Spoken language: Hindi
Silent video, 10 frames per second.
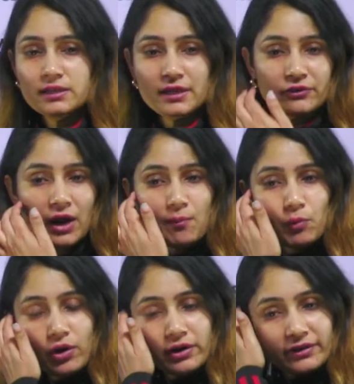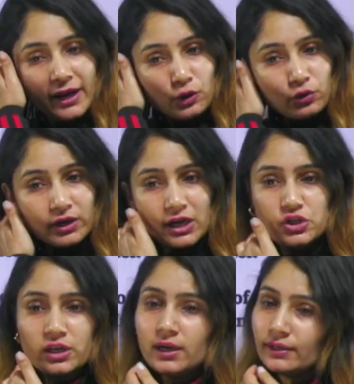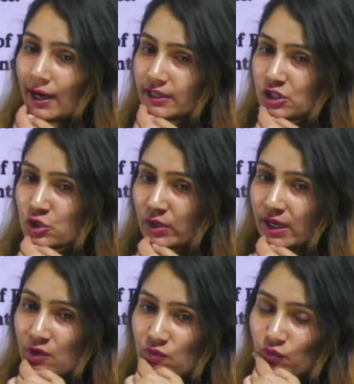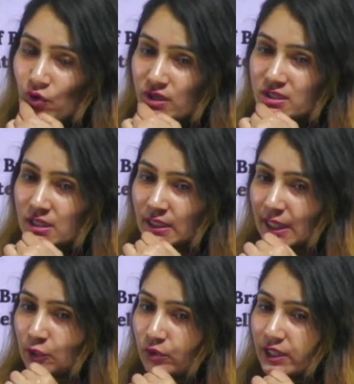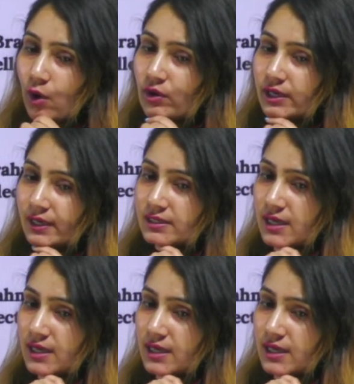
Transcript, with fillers: दिया राम मोहन राय को राजा का टाइटल जो है वो किसने दिया तो क्या होगा करेक्ट